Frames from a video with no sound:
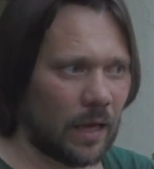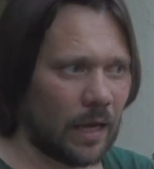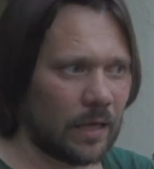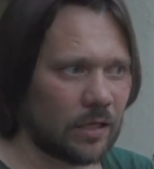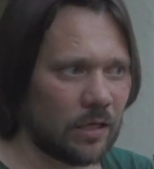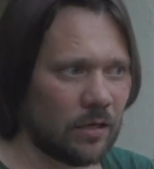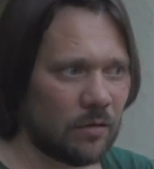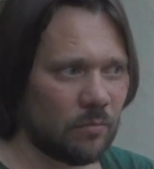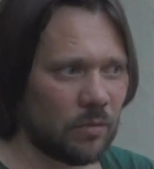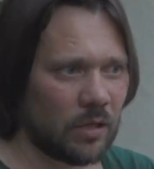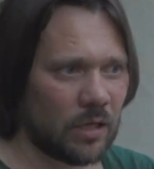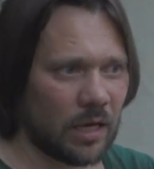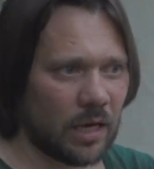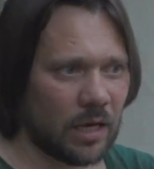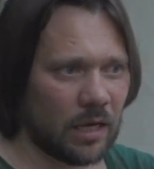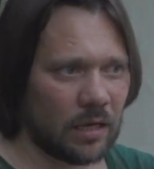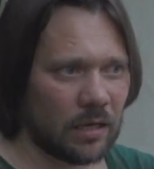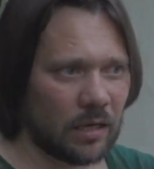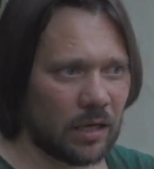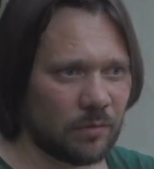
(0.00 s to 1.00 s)
Они
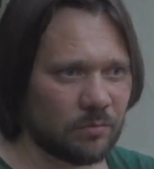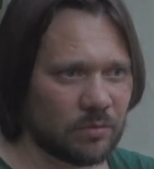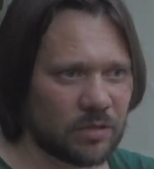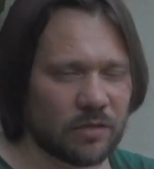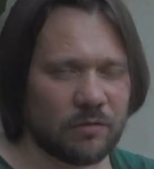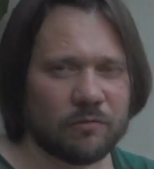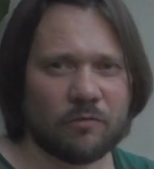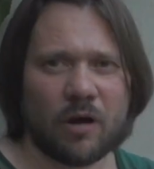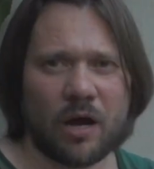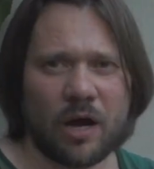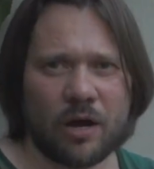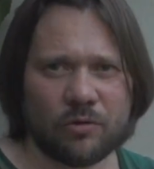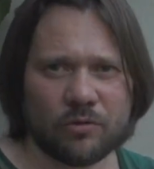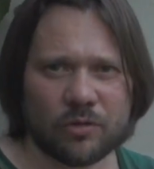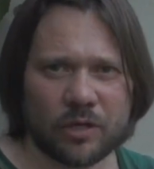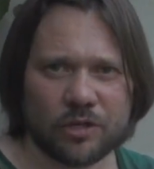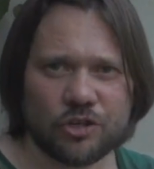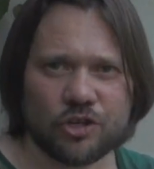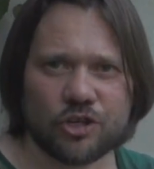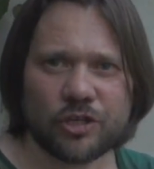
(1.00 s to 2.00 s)
меня обзывают,
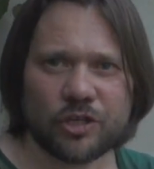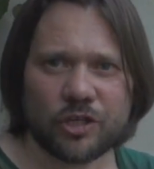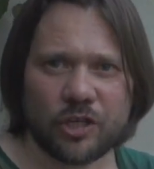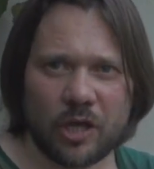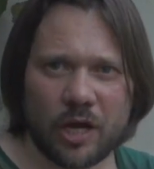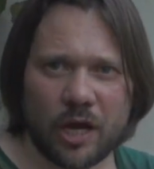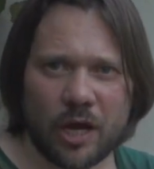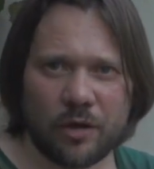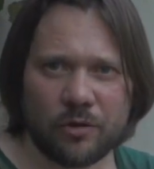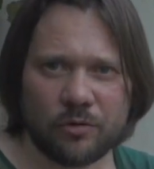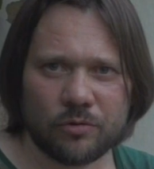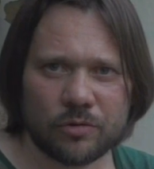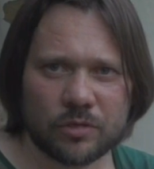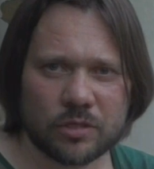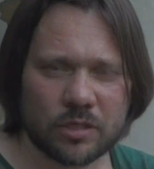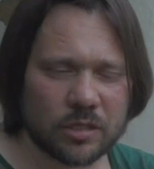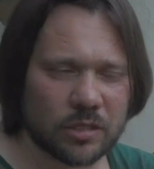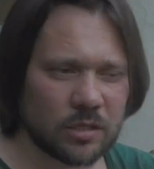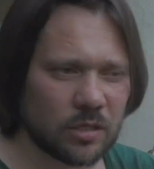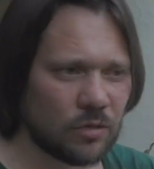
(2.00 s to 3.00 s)
очерняют,
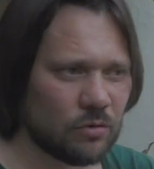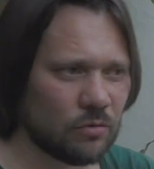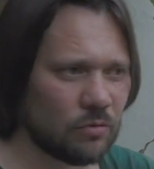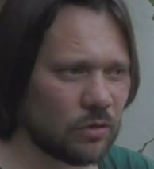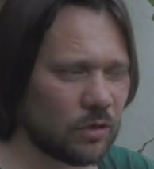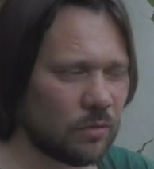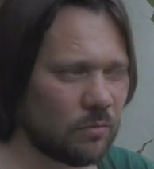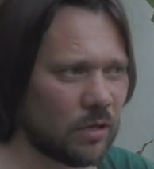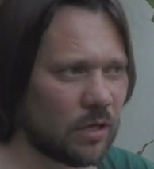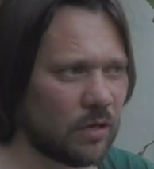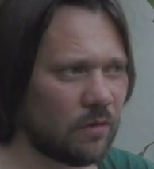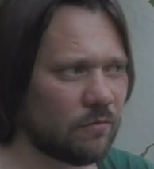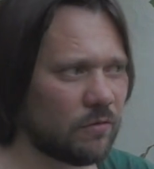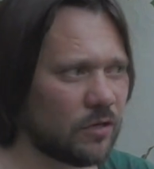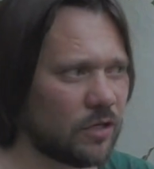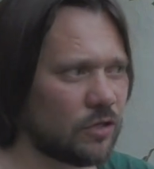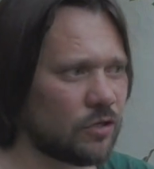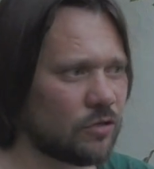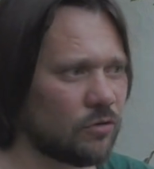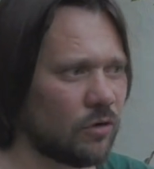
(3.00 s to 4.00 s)
создают на меня
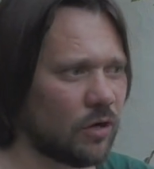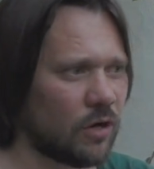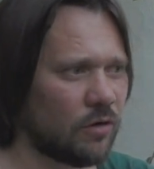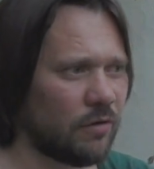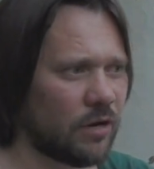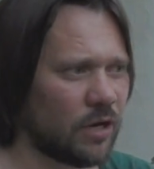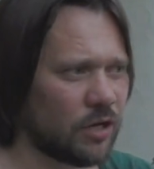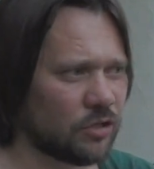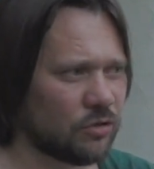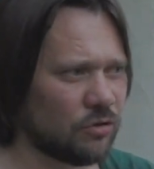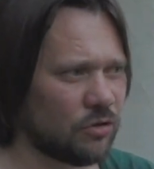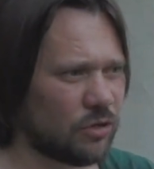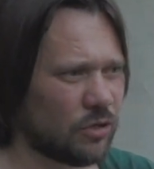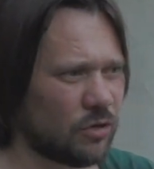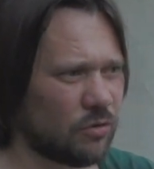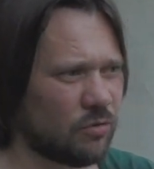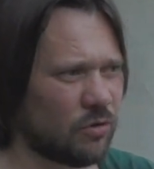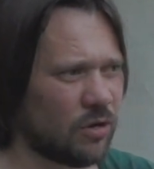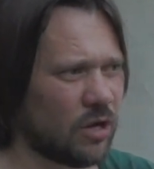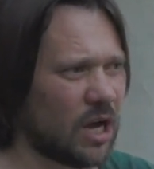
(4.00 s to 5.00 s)
видео, говорят, что я
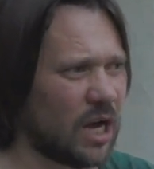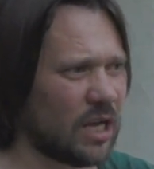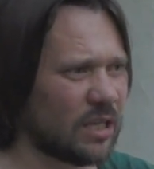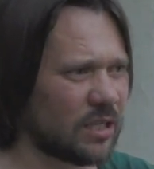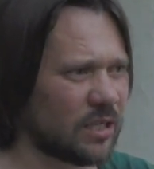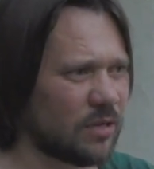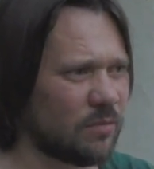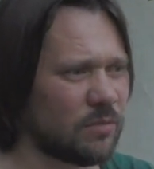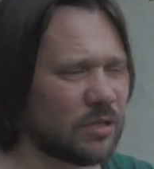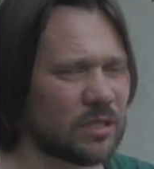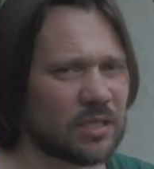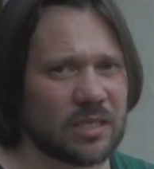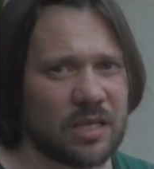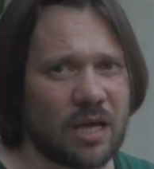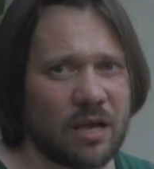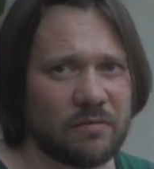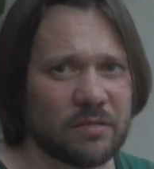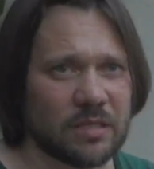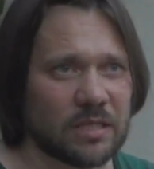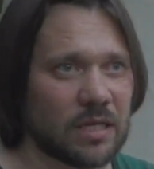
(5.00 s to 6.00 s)
такой гадкий
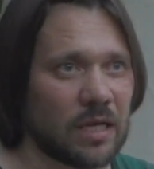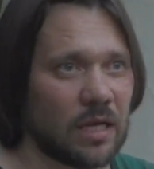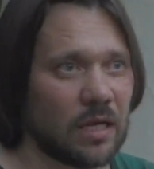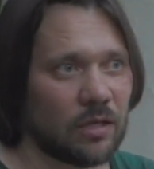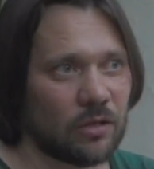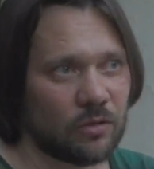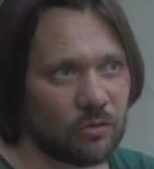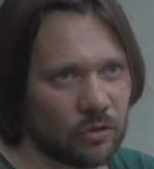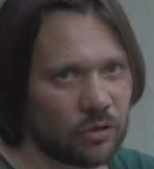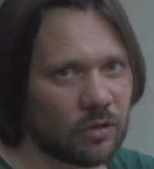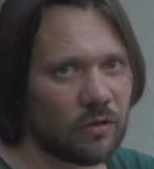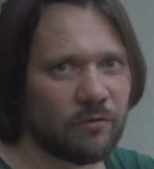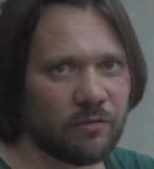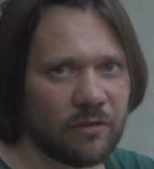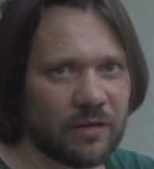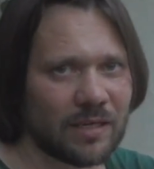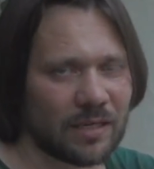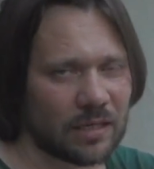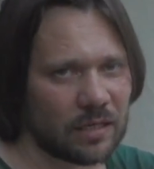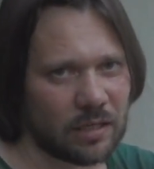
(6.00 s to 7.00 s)
мерзавец. Но это
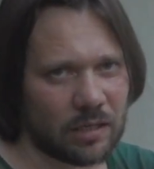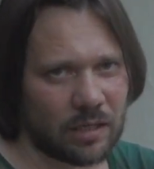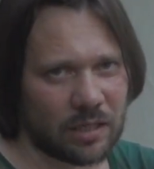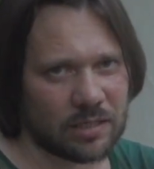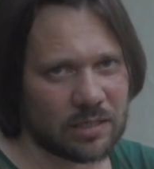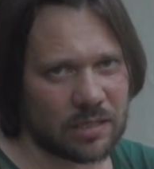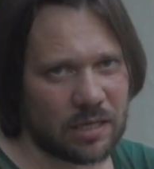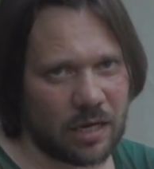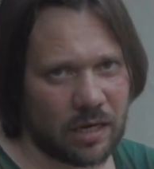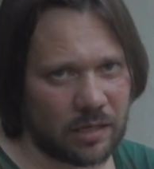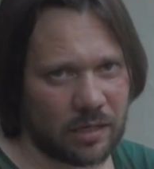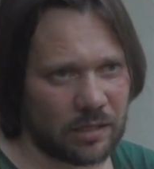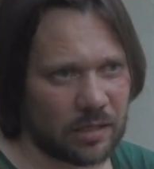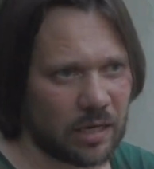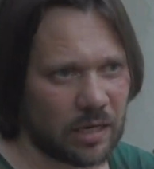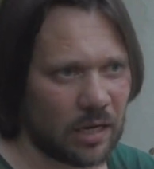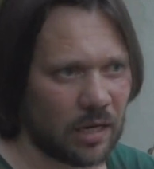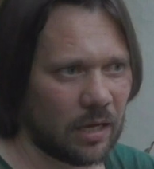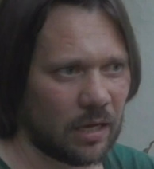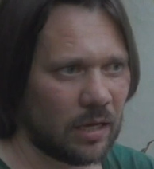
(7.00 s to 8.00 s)
в их глазах
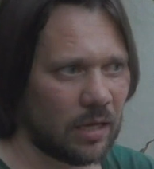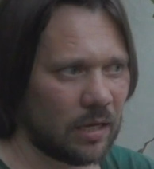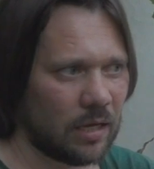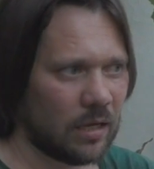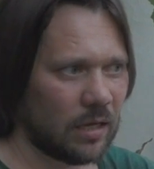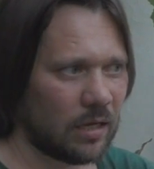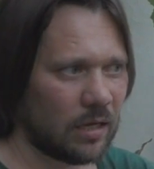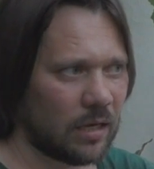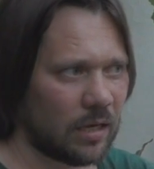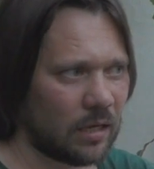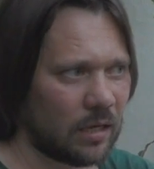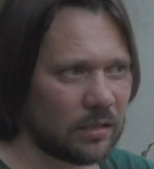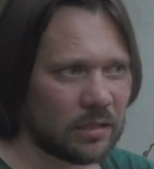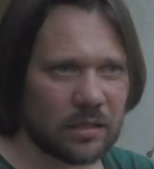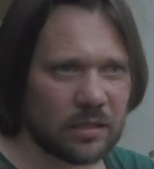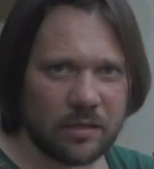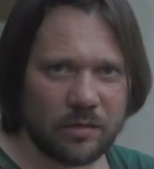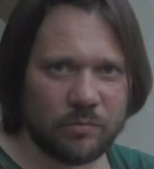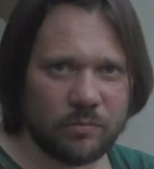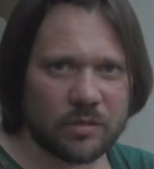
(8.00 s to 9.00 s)
я –
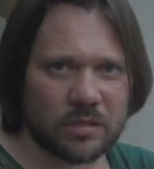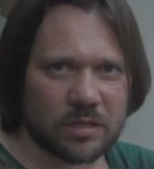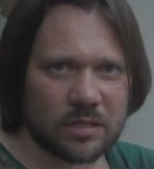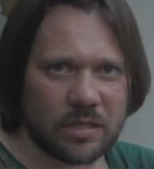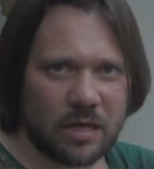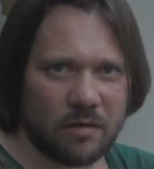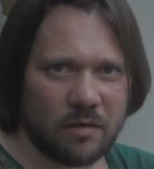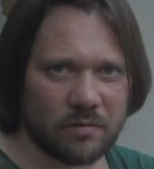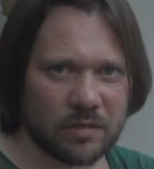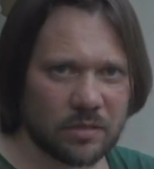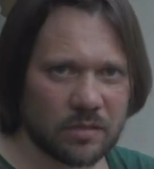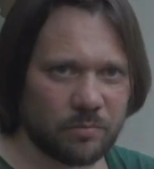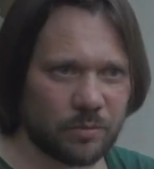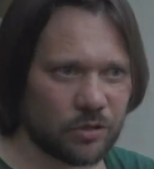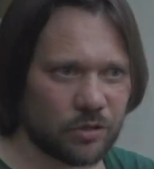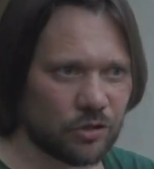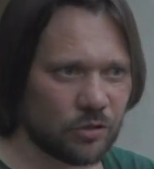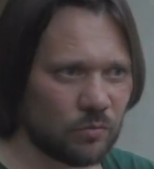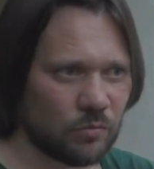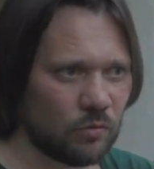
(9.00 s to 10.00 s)
гадкий и мерзавец.
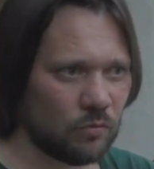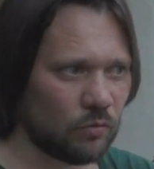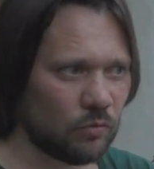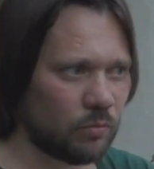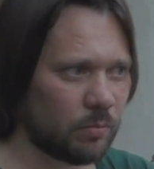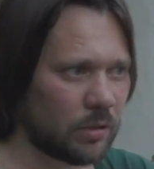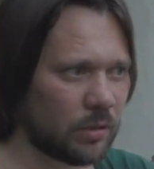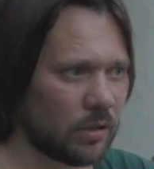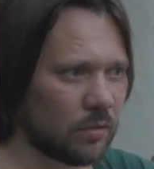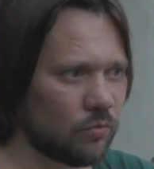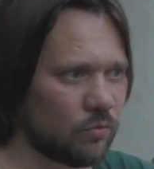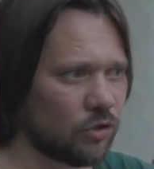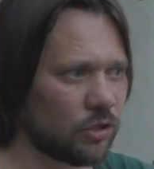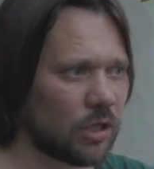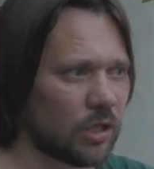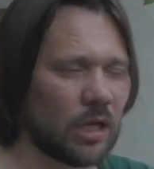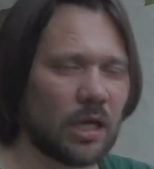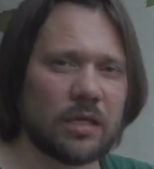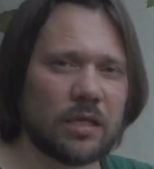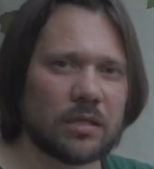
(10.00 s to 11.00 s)
Почему? Ну, потому
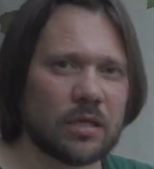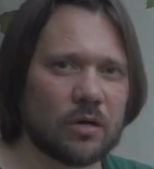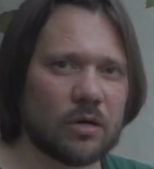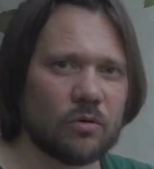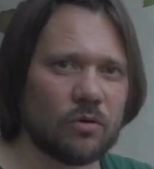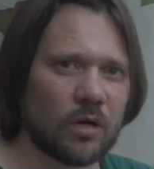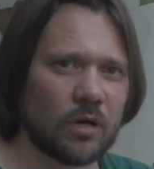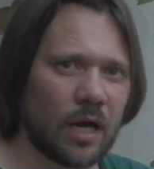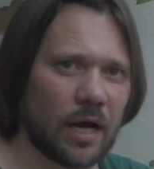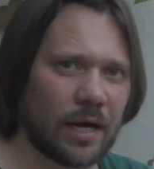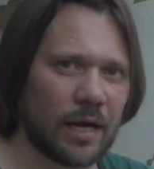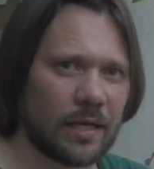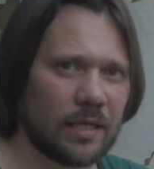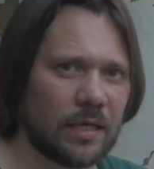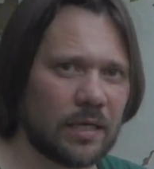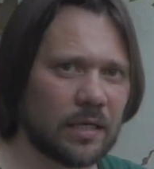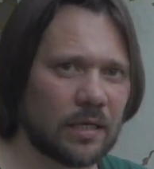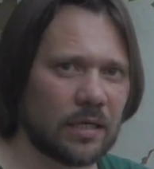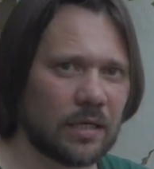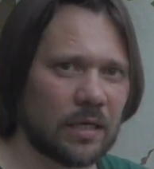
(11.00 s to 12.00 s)
что я не такой, как
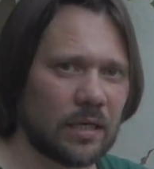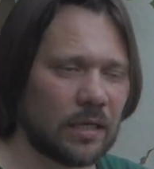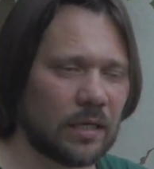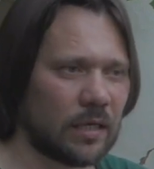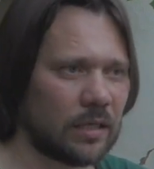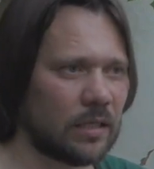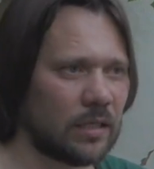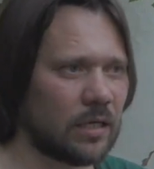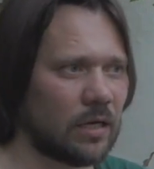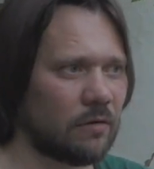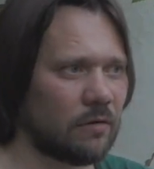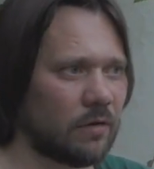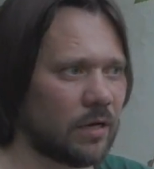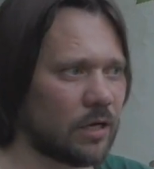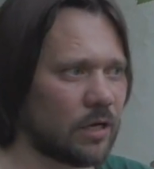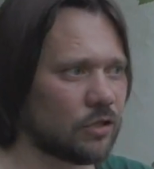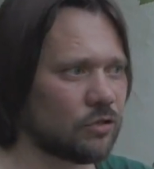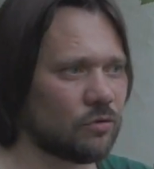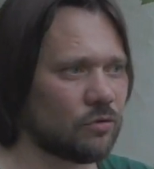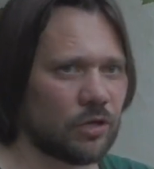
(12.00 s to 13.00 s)
они. Они
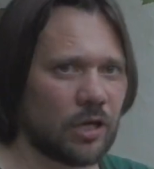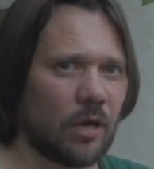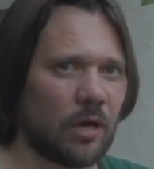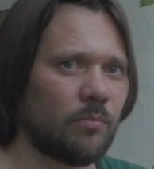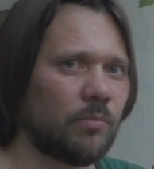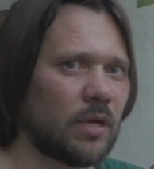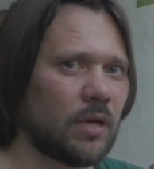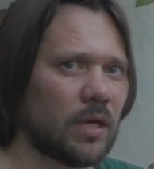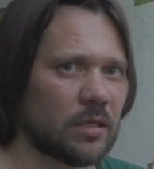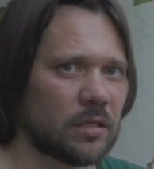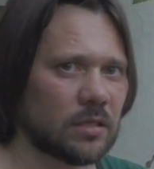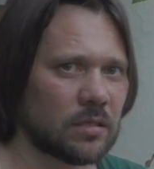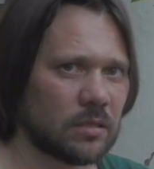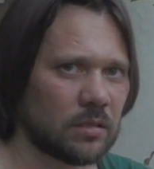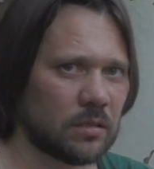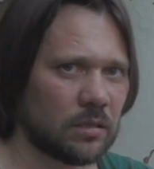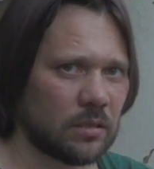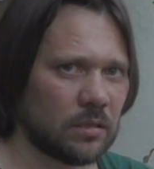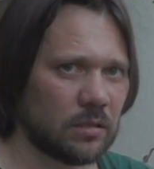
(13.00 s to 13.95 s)
говорят, что я бес.